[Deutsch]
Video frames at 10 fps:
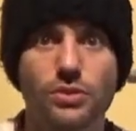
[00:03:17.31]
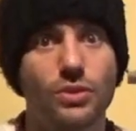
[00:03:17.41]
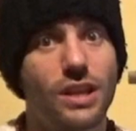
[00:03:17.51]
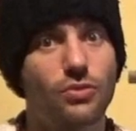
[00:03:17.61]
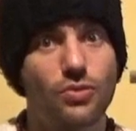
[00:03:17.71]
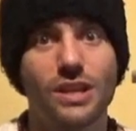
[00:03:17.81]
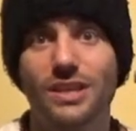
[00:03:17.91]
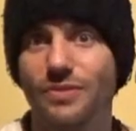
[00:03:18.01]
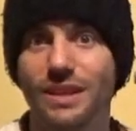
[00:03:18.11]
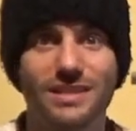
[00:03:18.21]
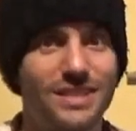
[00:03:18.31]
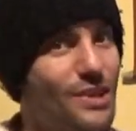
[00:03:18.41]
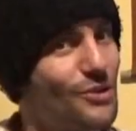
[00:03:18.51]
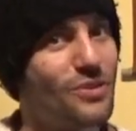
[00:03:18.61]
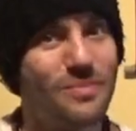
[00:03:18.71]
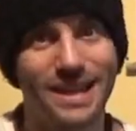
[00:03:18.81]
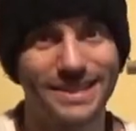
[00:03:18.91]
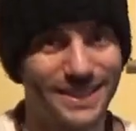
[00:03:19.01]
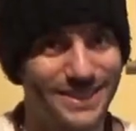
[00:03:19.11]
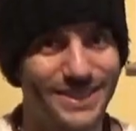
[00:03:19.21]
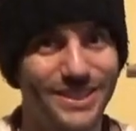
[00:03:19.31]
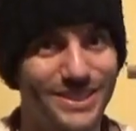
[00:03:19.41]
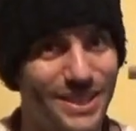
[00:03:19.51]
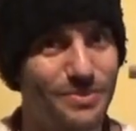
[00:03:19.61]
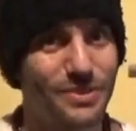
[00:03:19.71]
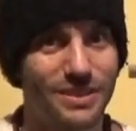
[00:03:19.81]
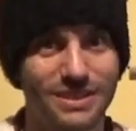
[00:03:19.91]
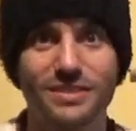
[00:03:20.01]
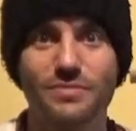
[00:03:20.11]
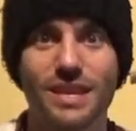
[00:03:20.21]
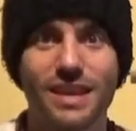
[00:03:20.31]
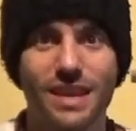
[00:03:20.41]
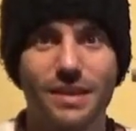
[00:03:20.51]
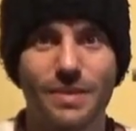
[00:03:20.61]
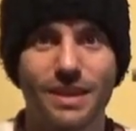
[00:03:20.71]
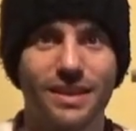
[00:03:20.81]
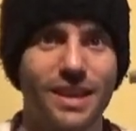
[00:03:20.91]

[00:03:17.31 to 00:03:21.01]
Und natürlich, wenn es dir auch nur im Ansatz das gibt, was es mir gegeben hat.